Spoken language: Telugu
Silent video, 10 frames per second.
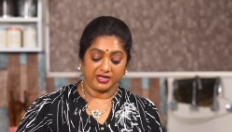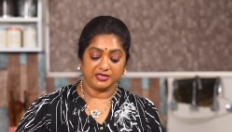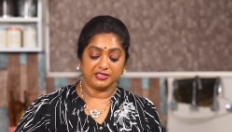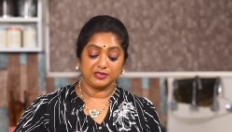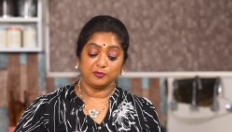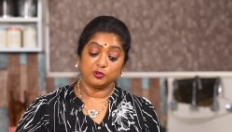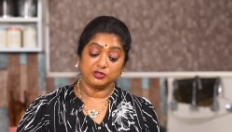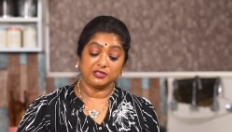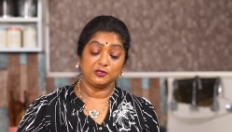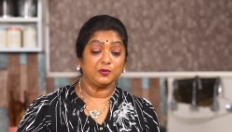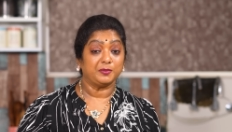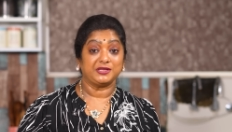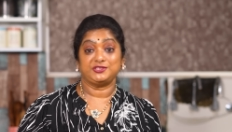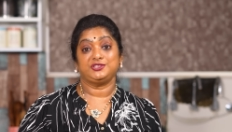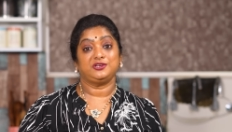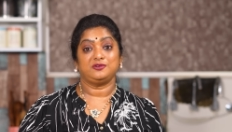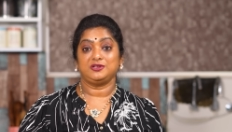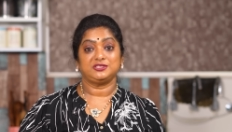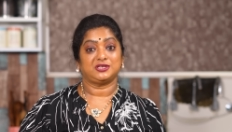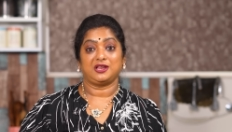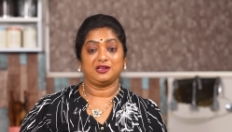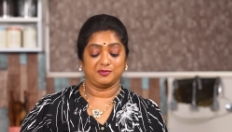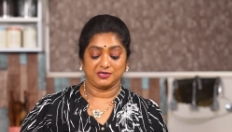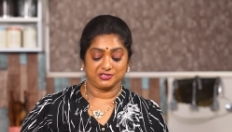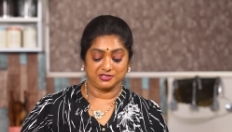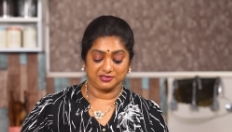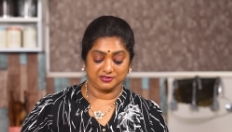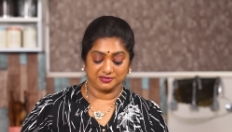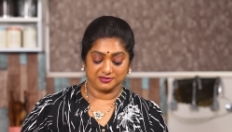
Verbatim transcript: తగినంత మోతాదులో మజ్జిగ కూడా చాలా మంచిది